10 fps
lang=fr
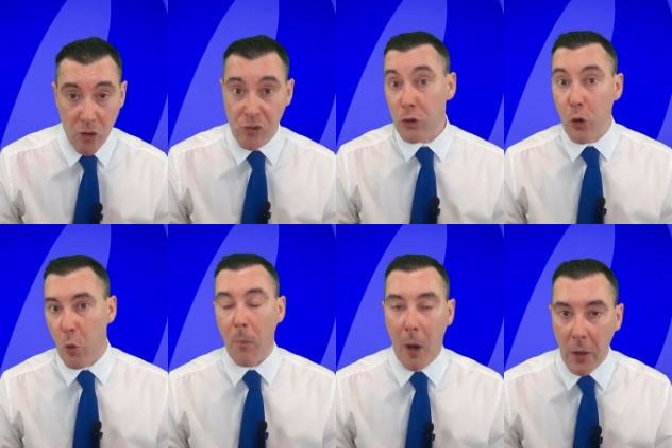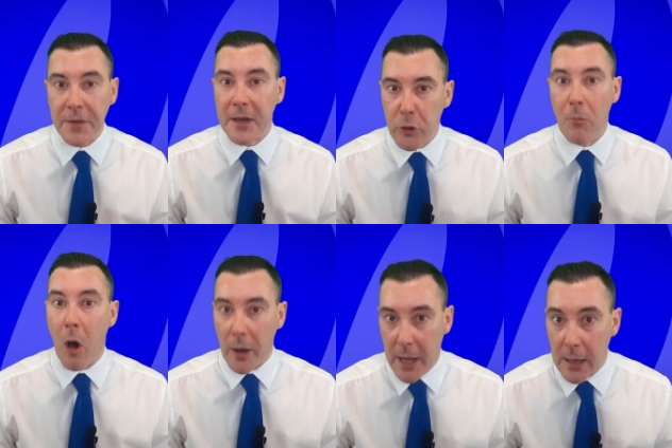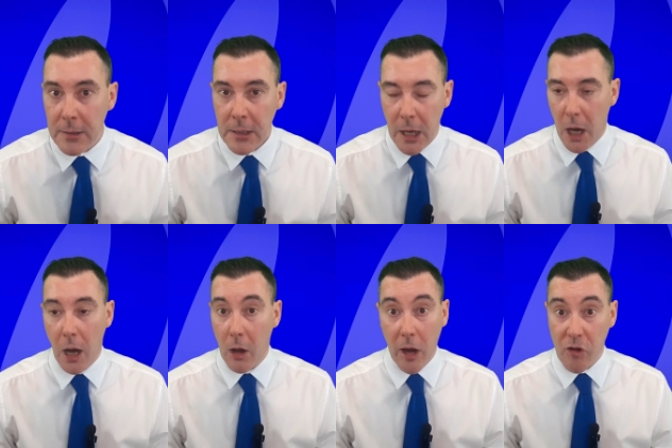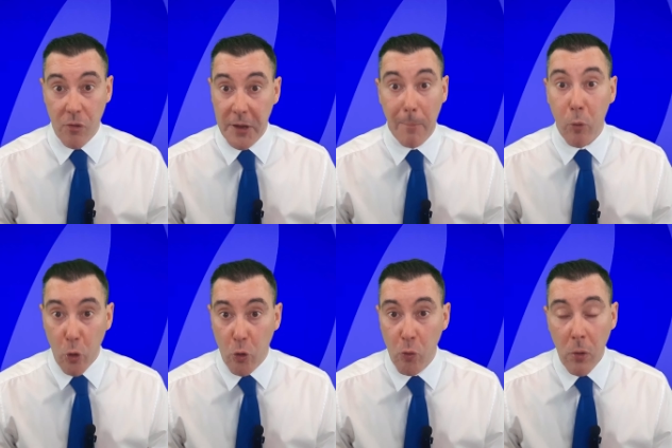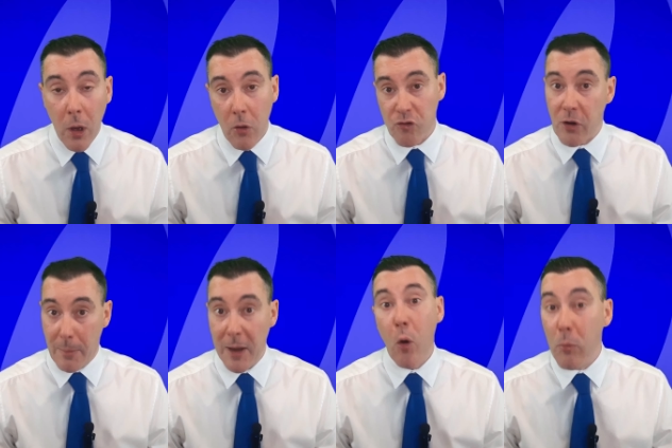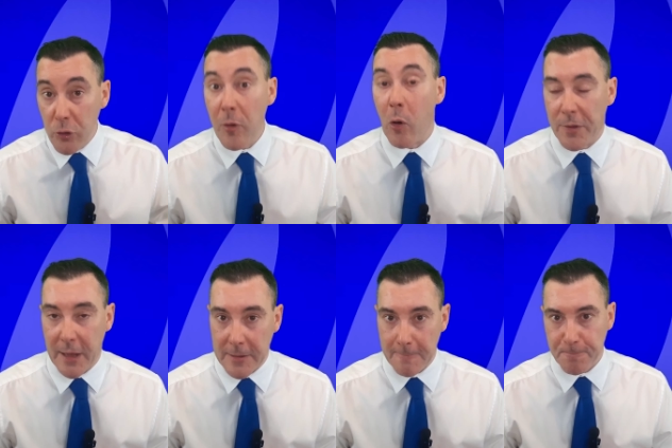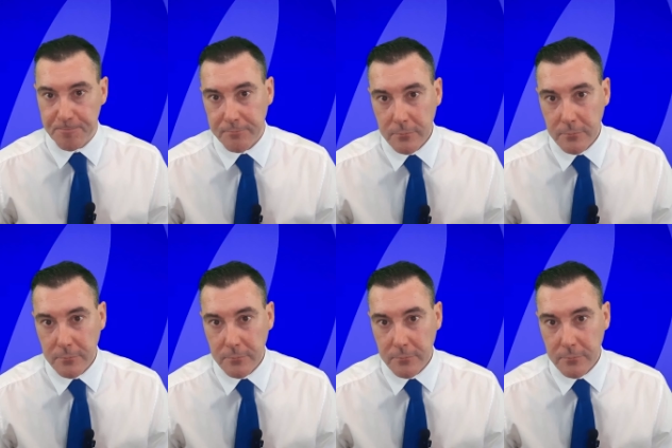Je ne comprends strictement rien. Euh, et je veux dire, pour le coup, je la mets au menu recette.